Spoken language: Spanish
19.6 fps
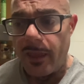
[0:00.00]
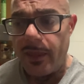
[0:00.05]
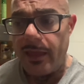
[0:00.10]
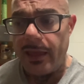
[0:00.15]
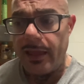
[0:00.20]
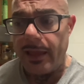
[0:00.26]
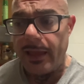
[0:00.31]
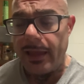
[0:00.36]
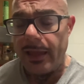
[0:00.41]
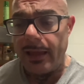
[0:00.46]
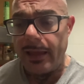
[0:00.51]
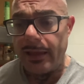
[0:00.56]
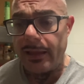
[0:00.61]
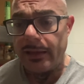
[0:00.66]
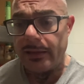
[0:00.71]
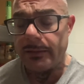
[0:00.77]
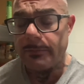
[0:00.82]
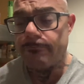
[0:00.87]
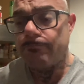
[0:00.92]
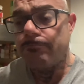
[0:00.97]

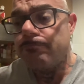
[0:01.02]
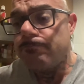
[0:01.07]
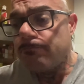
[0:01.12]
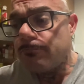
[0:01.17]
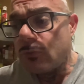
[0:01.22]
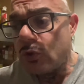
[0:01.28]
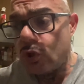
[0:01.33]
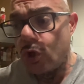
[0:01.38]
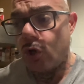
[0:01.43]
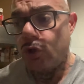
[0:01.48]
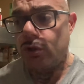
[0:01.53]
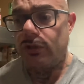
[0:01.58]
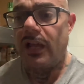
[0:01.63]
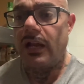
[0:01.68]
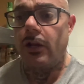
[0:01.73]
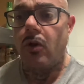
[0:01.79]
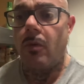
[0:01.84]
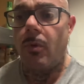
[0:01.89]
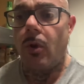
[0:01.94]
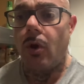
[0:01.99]
Eh, yo,
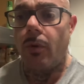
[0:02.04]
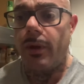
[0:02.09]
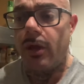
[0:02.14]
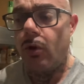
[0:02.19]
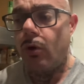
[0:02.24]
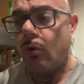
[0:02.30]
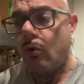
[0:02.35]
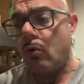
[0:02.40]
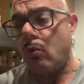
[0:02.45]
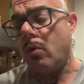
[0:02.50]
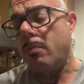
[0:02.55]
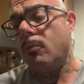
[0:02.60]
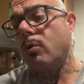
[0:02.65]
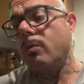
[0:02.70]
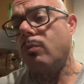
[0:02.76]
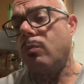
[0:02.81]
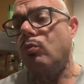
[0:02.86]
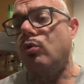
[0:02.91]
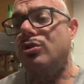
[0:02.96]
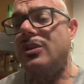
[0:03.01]
tal y como lo veo, o como
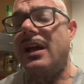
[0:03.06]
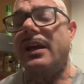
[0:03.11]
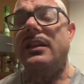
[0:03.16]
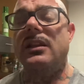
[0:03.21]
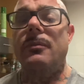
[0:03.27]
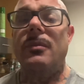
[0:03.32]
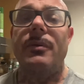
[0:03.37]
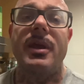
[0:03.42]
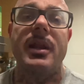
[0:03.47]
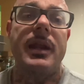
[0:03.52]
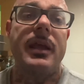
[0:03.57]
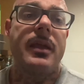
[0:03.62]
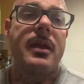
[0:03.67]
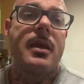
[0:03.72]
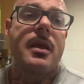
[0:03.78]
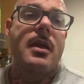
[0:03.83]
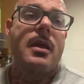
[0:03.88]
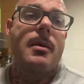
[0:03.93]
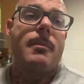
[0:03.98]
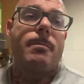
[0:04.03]
mucha gente me viene,
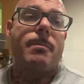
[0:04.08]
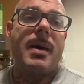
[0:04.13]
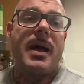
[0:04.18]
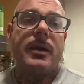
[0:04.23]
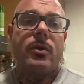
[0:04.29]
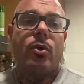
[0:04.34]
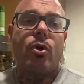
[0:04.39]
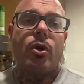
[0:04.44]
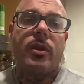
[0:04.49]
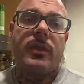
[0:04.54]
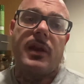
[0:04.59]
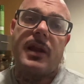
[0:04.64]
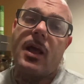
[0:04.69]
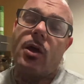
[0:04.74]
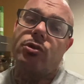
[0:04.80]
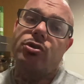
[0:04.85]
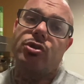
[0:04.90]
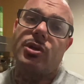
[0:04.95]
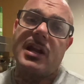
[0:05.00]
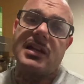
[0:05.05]
van
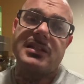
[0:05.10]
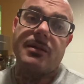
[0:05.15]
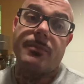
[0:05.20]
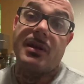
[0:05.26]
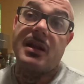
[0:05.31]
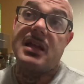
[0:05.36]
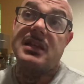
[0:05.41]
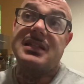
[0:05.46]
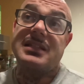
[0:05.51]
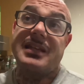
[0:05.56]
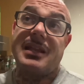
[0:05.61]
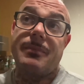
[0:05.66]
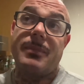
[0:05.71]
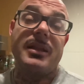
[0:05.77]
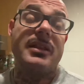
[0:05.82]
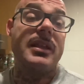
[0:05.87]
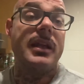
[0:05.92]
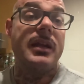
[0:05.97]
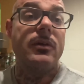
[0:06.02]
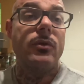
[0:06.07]
ordenados toda la semana, se
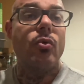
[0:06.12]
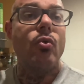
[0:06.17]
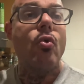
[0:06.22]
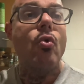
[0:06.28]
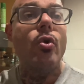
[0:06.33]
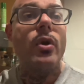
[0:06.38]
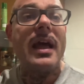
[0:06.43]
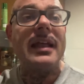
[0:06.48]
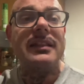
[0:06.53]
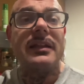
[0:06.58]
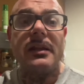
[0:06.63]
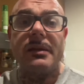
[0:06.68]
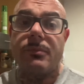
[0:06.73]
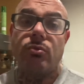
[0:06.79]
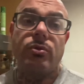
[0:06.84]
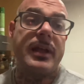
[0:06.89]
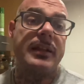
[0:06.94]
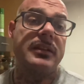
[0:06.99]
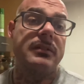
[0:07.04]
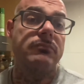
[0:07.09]
meten una,
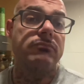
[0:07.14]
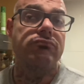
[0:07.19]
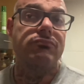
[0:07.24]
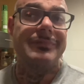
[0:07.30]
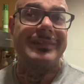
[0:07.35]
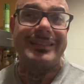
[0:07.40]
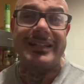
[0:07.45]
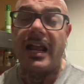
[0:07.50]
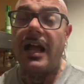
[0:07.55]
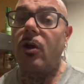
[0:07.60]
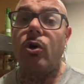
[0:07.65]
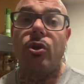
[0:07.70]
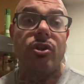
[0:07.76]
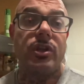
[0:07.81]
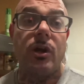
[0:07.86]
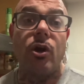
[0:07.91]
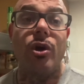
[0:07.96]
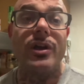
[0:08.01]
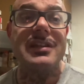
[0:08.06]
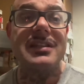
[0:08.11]
un
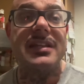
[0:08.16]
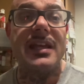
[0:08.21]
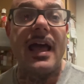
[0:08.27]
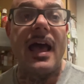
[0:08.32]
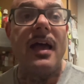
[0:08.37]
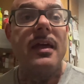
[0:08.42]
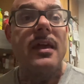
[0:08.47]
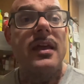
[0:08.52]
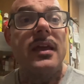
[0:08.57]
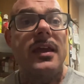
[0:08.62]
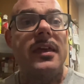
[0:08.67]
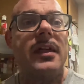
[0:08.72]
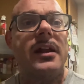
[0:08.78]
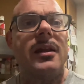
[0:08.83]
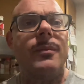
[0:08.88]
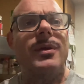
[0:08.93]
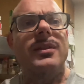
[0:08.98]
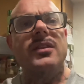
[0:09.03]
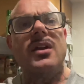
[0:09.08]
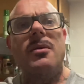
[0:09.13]
de lo que sea y de
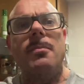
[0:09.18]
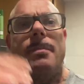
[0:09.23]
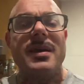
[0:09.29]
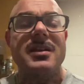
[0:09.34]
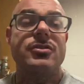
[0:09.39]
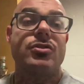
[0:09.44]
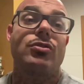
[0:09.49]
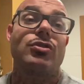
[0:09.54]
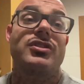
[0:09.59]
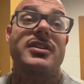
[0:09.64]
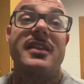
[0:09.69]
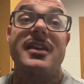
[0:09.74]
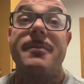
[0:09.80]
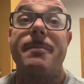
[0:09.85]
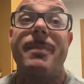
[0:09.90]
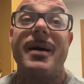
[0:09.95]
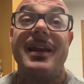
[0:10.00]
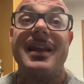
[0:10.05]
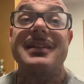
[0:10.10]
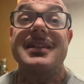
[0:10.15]
repente el peso se
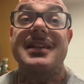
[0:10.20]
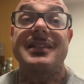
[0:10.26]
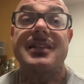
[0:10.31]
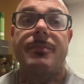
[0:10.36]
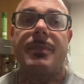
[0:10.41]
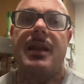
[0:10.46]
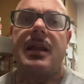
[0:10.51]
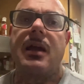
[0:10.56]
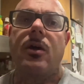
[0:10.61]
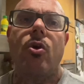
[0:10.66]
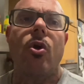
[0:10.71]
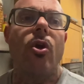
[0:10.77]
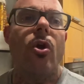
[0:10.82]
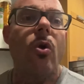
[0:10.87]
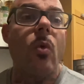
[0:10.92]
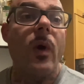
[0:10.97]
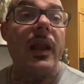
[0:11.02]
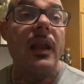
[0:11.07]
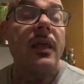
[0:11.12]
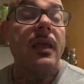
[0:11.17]
dispara esa semana. Con lo
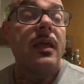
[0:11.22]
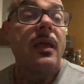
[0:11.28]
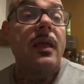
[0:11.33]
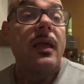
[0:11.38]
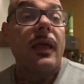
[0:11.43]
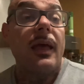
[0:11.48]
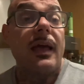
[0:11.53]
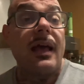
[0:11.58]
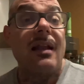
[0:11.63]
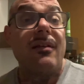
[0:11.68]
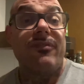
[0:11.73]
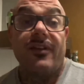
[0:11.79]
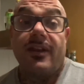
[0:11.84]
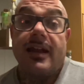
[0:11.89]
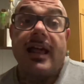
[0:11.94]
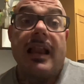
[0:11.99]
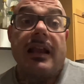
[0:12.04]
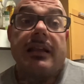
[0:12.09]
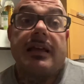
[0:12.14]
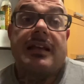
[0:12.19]
cual, al
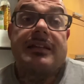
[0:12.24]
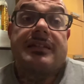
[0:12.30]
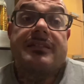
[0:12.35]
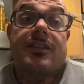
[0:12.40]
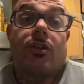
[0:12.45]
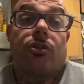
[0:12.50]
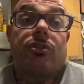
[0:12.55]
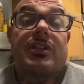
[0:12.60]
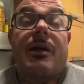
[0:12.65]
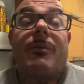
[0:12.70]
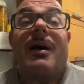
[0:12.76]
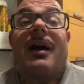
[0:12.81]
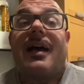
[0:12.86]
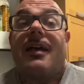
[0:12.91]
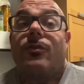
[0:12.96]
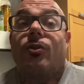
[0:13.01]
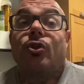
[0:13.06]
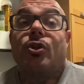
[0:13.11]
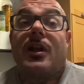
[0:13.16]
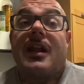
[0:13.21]
final has estado
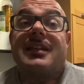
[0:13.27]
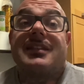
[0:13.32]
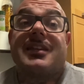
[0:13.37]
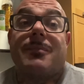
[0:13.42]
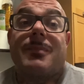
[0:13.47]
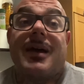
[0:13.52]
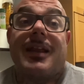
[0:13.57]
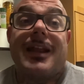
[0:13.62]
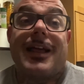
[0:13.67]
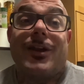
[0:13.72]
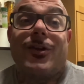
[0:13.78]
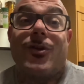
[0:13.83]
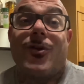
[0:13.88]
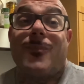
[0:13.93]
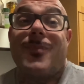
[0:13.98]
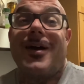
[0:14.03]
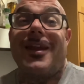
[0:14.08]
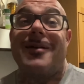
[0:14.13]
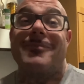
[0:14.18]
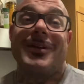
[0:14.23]
trabajando toda la semana
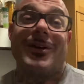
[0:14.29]
no para